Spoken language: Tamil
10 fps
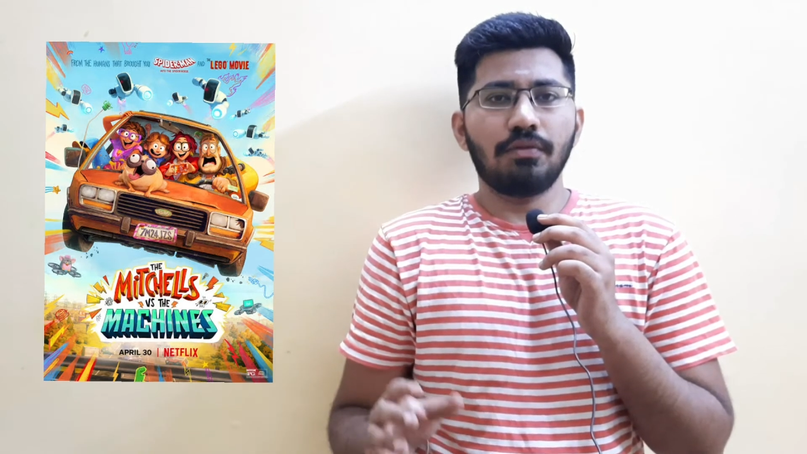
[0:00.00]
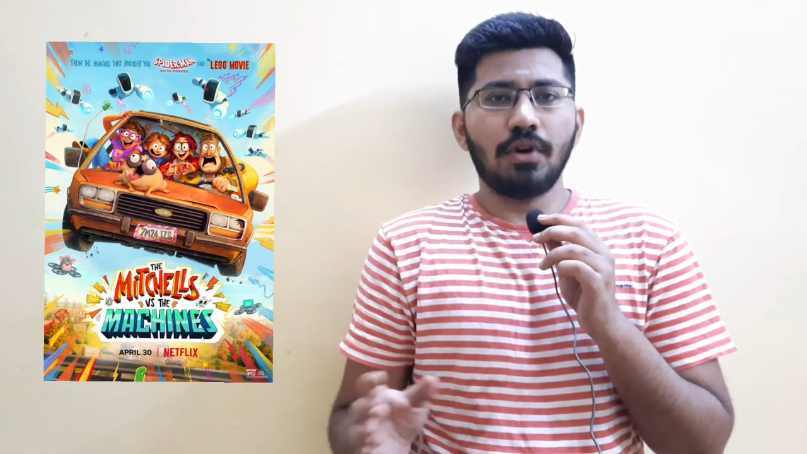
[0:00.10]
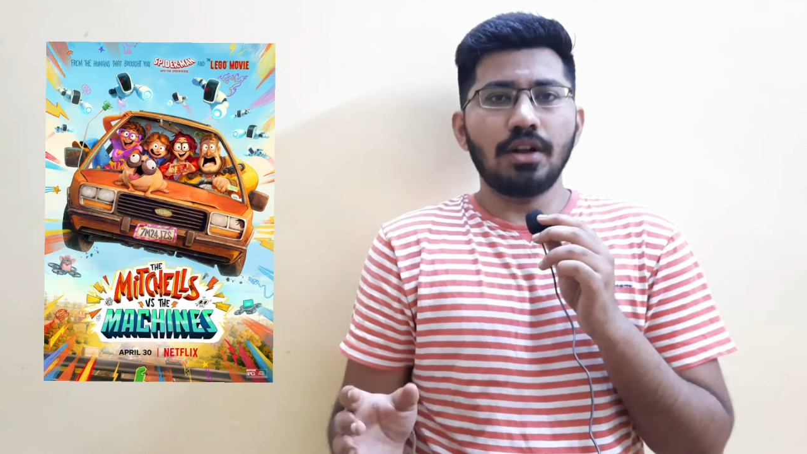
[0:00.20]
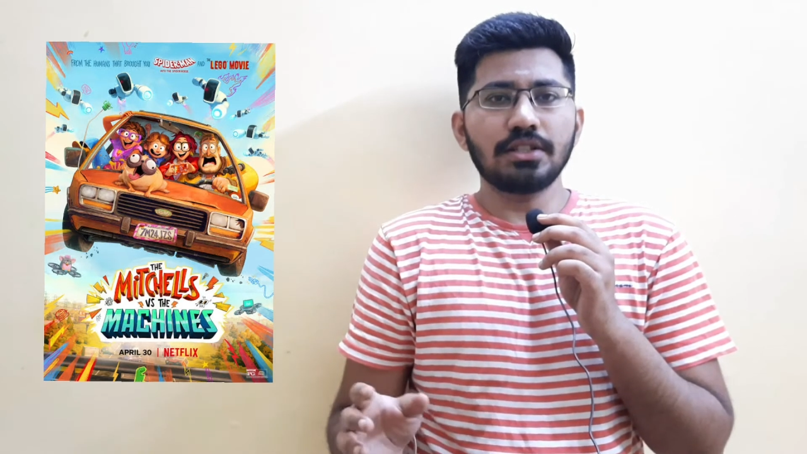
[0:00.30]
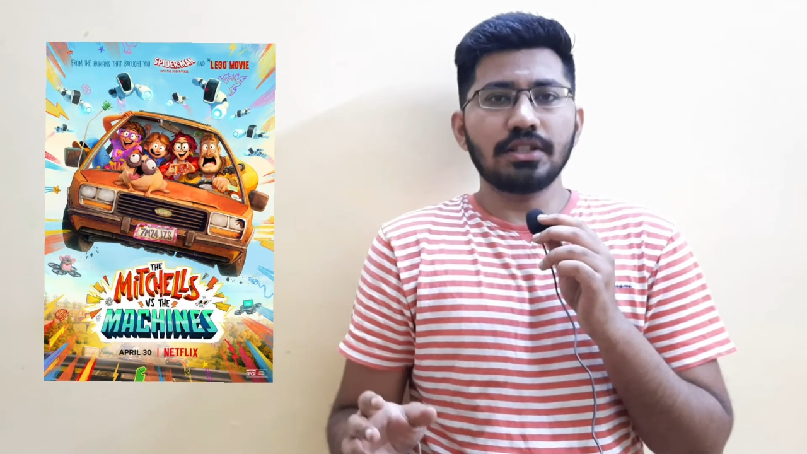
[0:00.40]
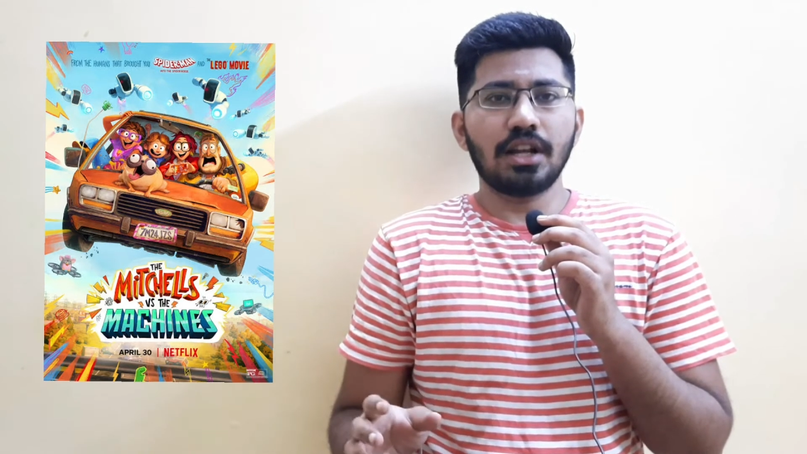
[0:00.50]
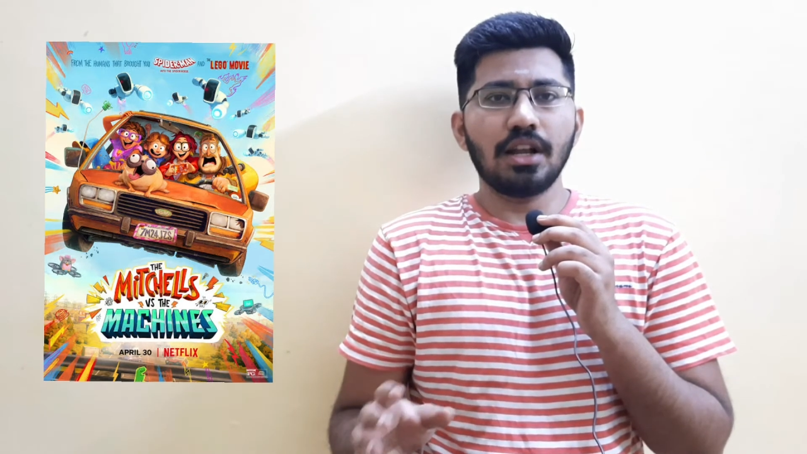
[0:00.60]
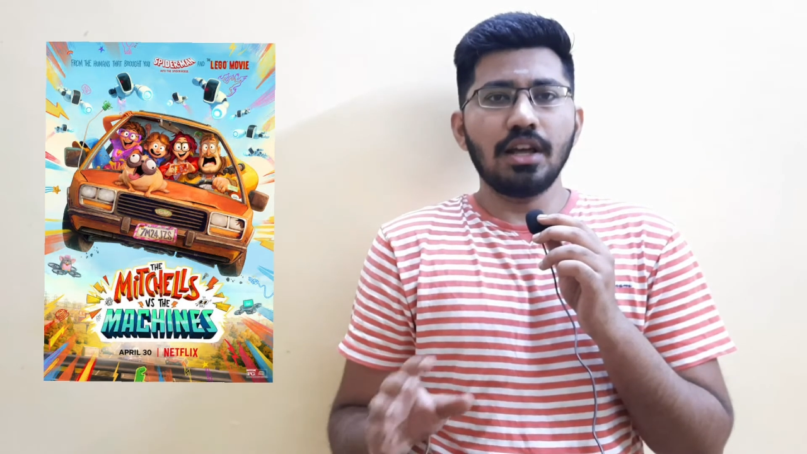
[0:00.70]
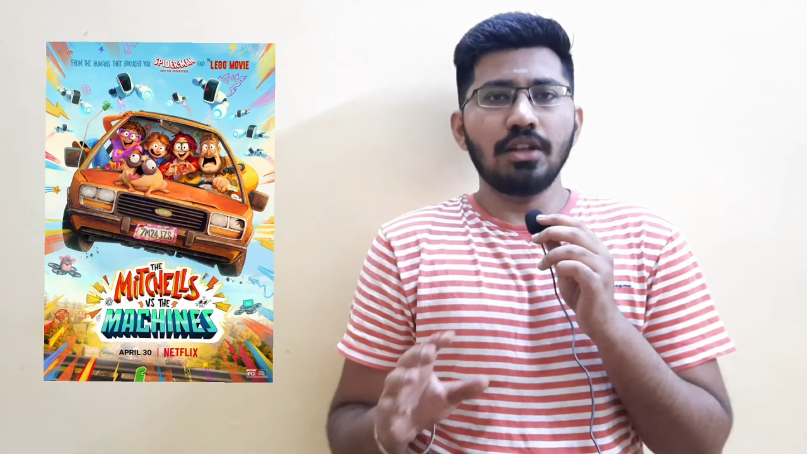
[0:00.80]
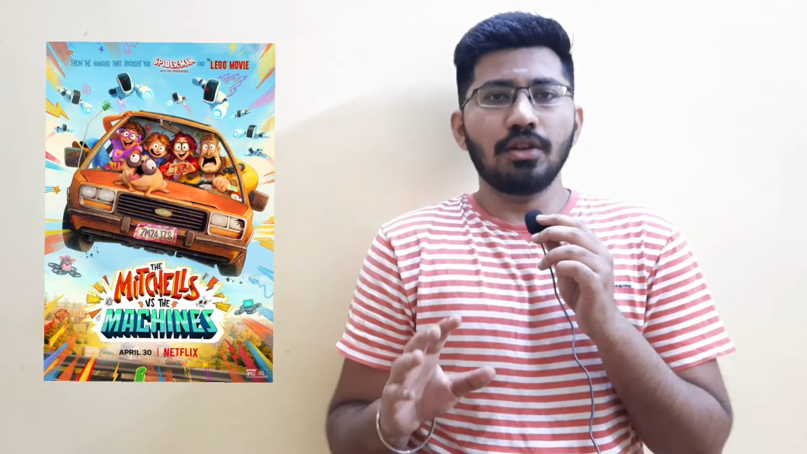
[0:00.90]

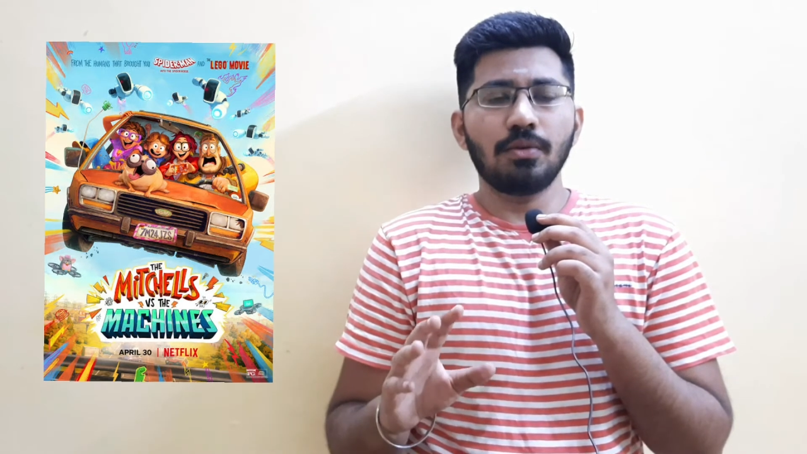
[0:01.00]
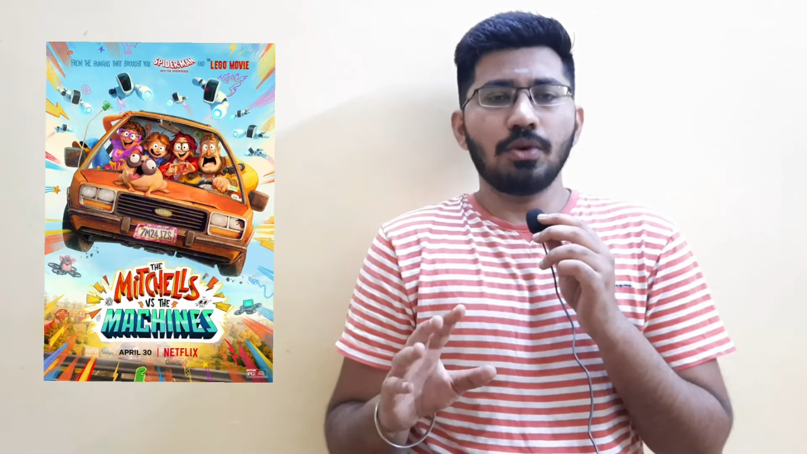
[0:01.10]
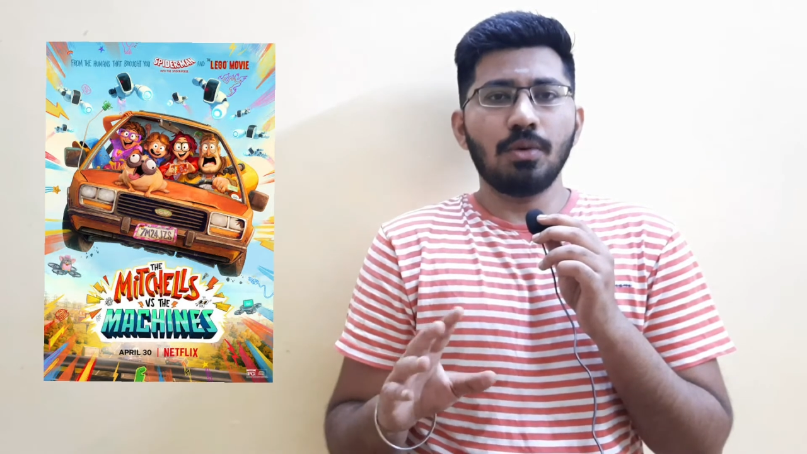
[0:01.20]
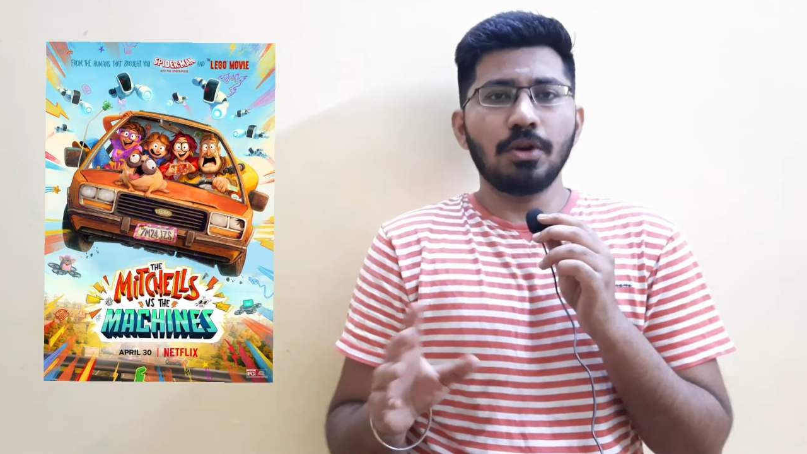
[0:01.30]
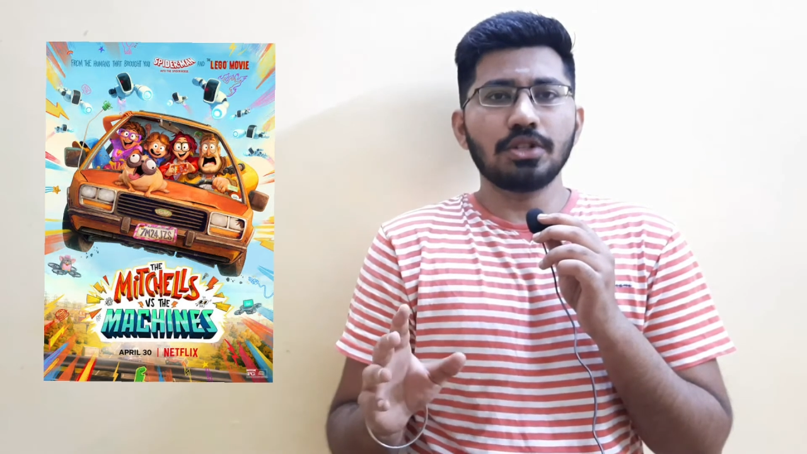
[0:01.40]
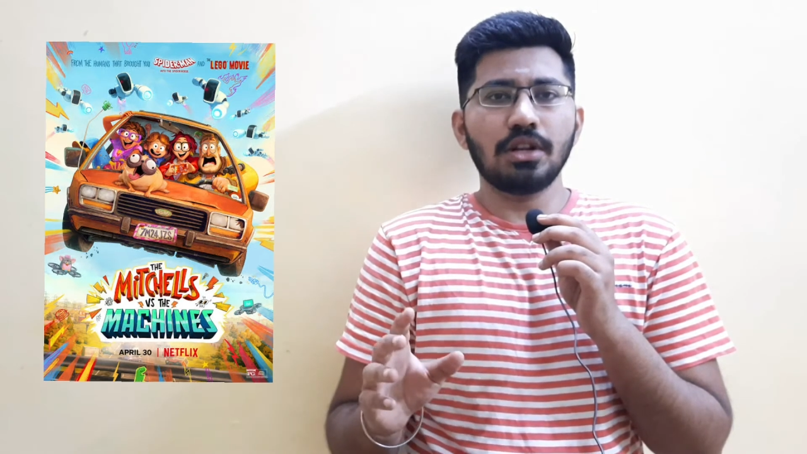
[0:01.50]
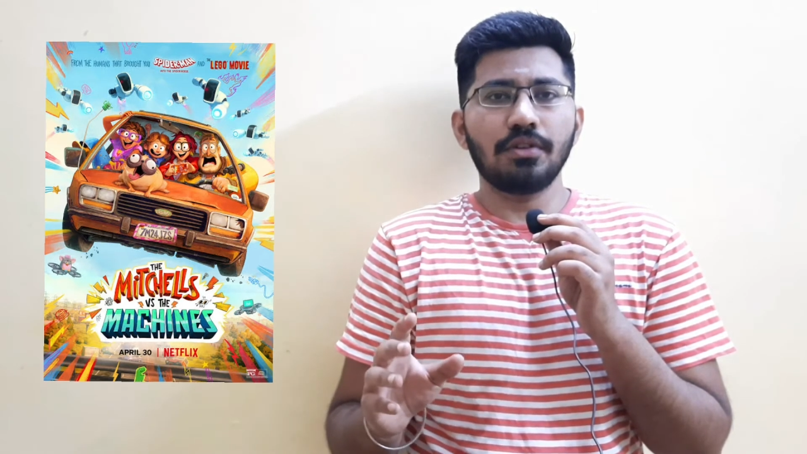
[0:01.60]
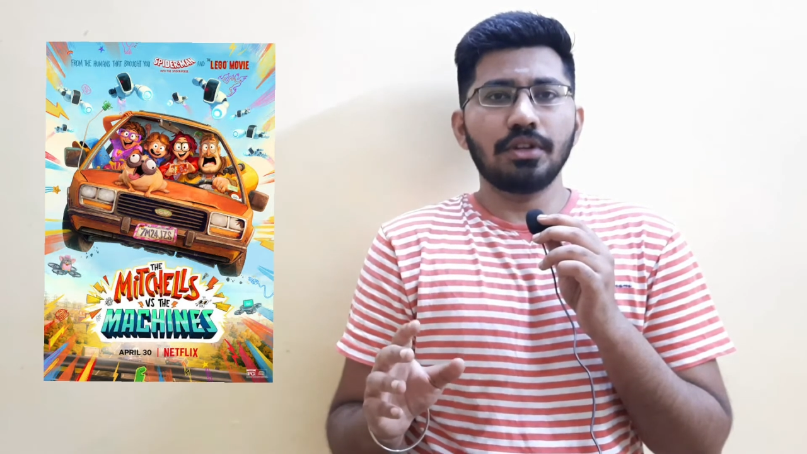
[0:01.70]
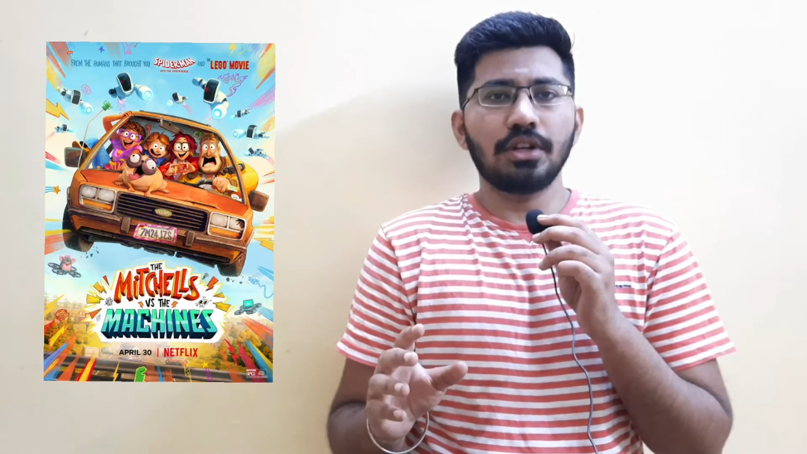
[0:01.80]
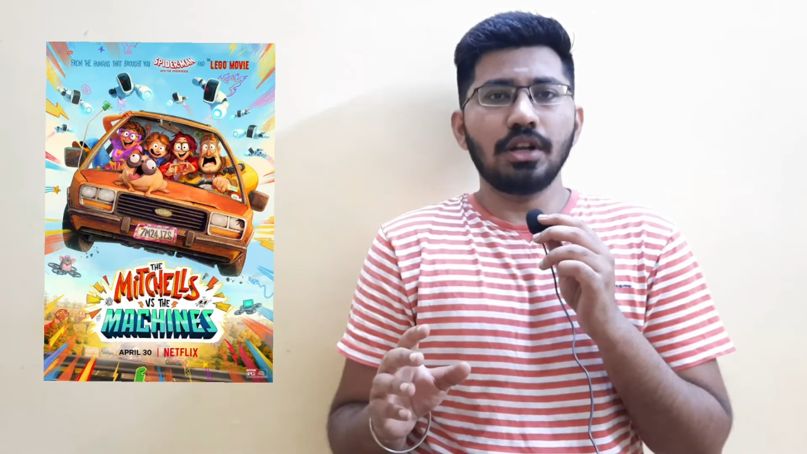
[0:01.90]
ஃபால்ஸ்னால் இந்த
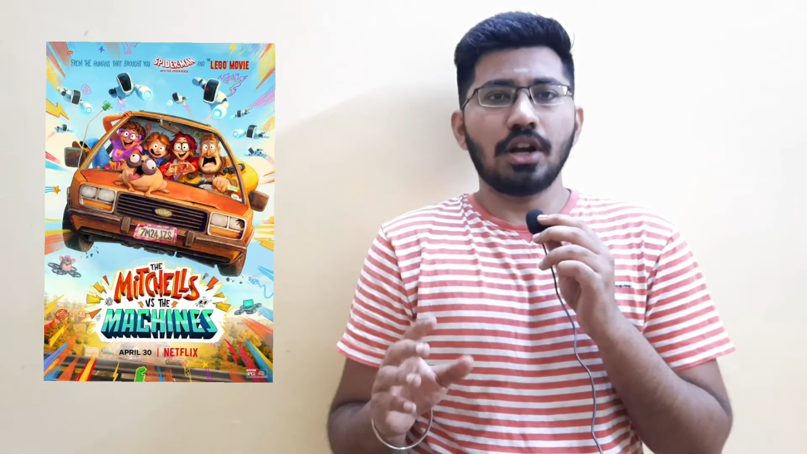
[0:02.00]
ரோபோட்ஸ்லாம் வந்துட்டு